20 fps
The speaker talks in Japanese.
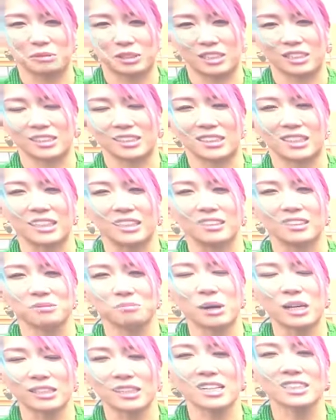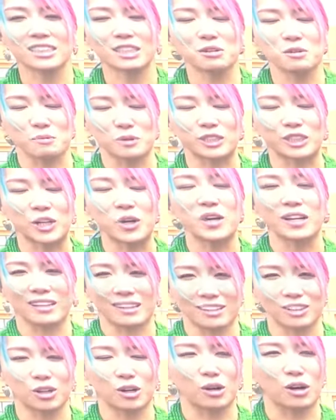しれないまあ男性ももちろんや
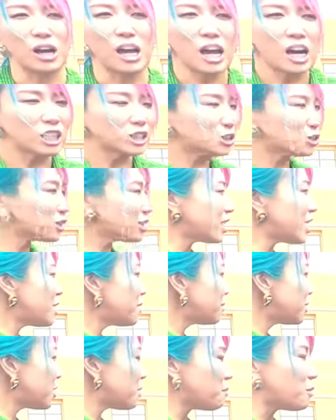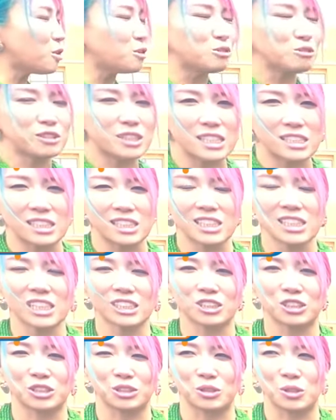けど女性ってもう運転しや
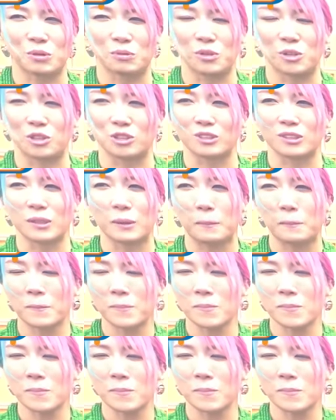すいと思う